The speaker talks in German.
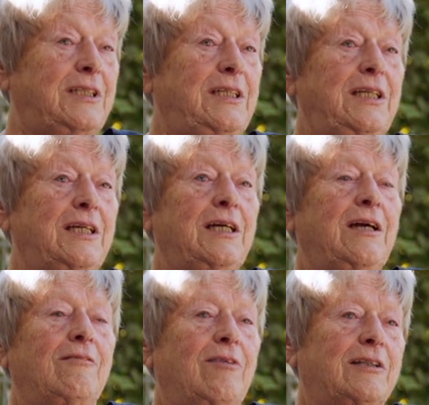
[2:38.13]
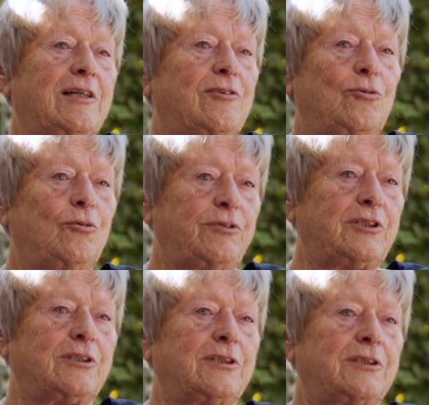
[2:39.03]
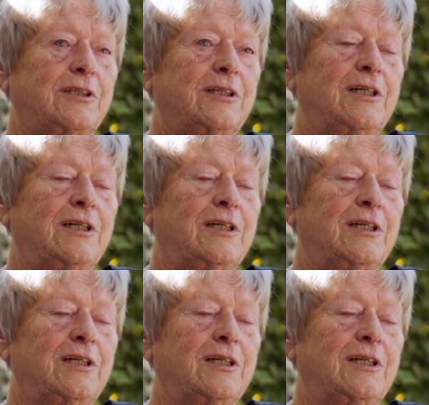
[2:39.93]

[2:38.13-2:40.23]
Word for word: die war Tessenot wichtig.